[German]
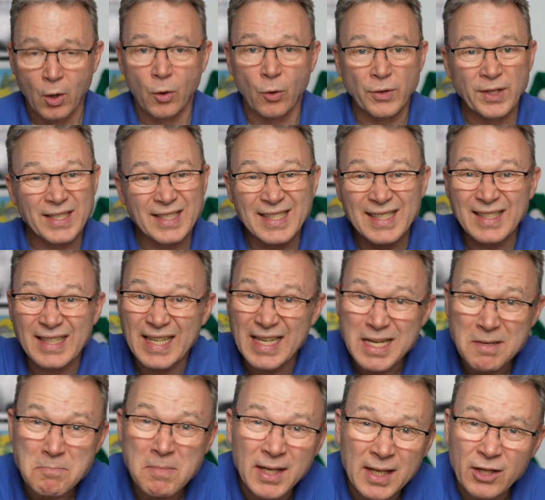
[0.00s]
Und es ist
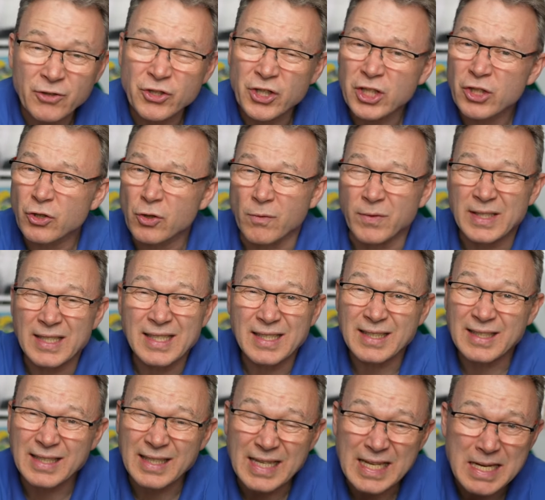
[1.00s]
immer der Stickstoff. Es
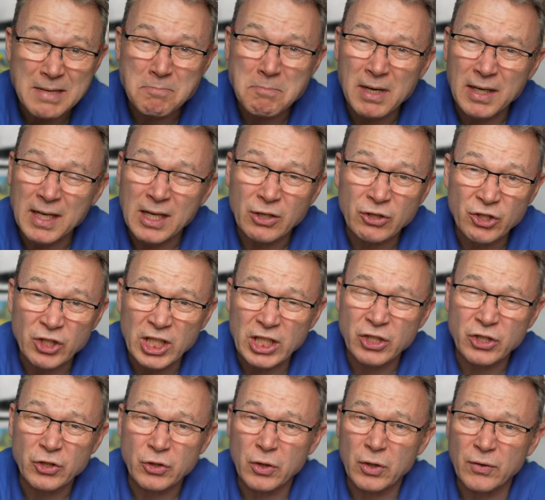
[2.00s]
ist immer der
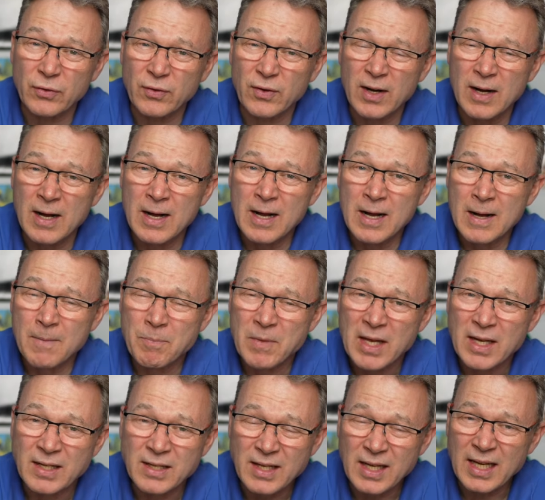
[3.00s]
Stickstoff,
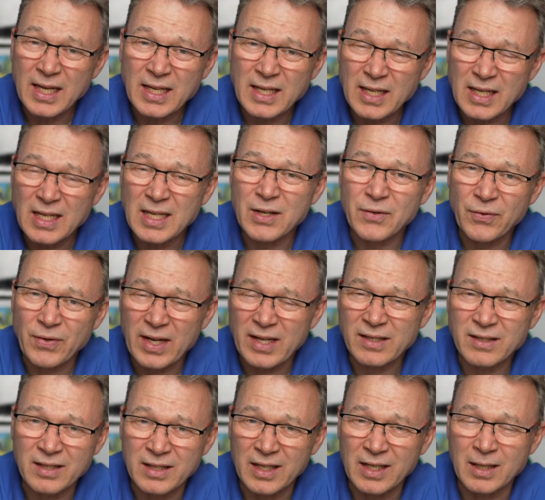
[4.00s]
den ihr
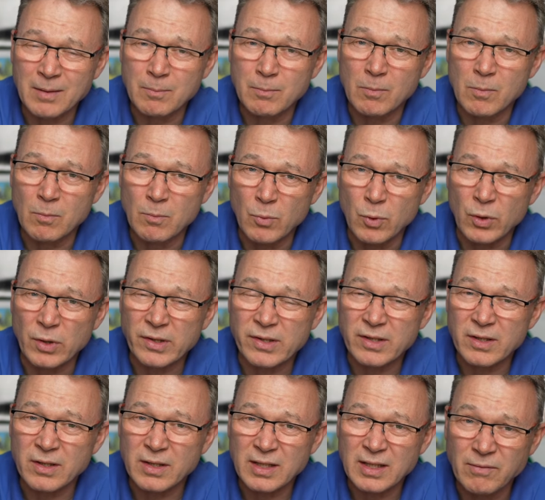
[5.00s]
festlegen
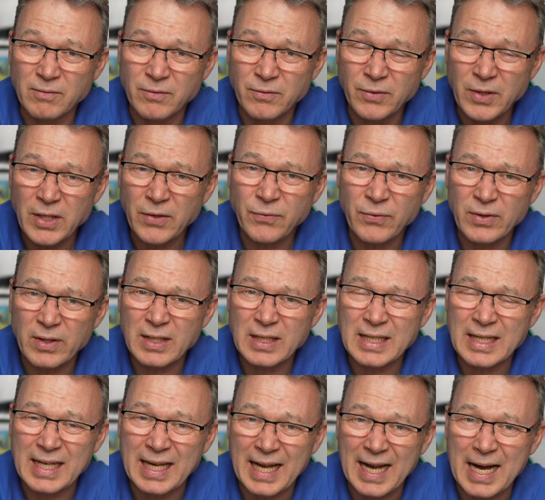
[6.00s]
müsst. Wie
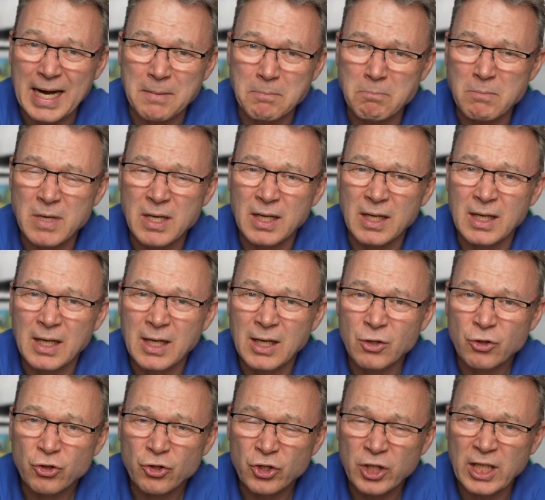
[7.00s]
viel Gramm
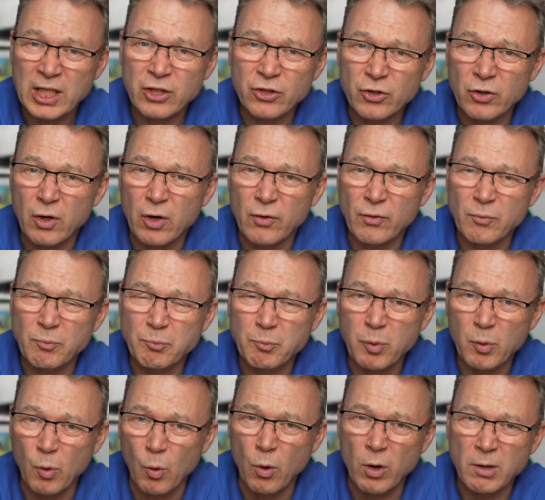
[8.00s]
Stickstoff
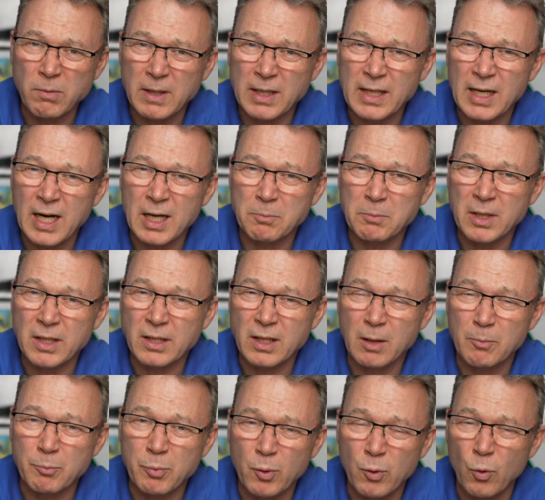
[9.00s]
pro
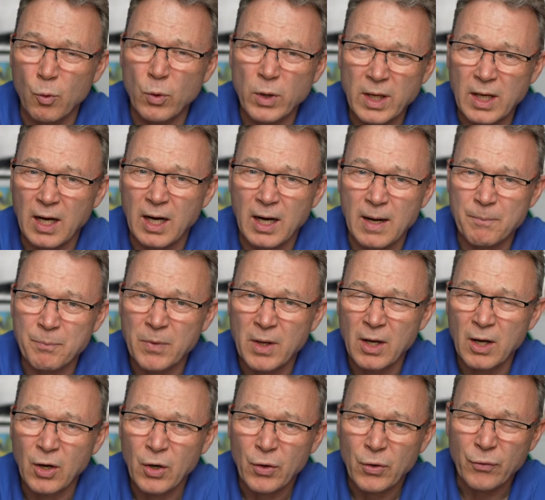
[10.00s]
Quadratmeter pro Jahr
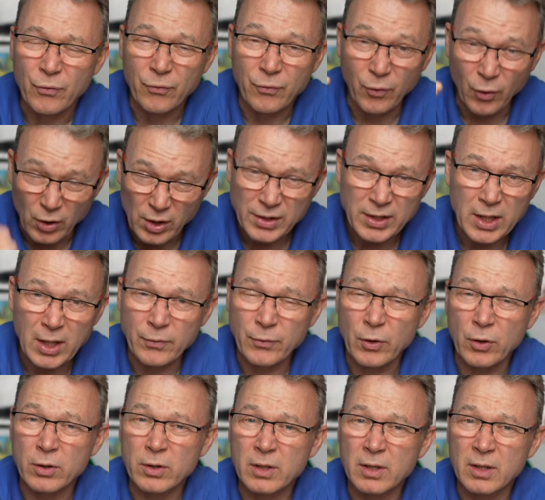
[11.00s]
wollt ihr auf
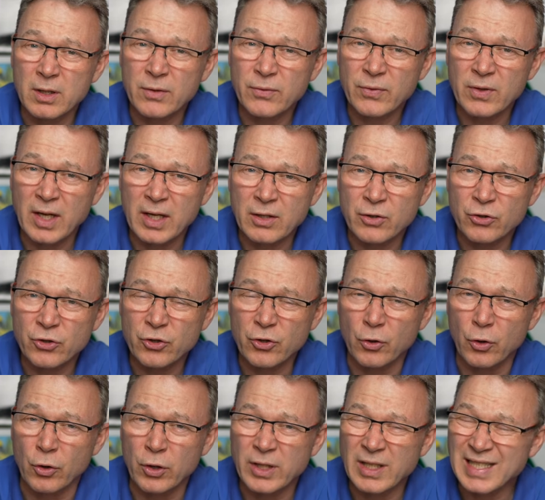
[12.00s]
eure Fläche
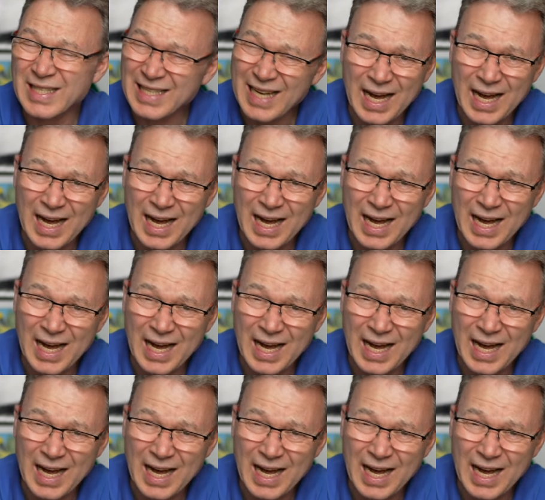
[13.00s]
streuen?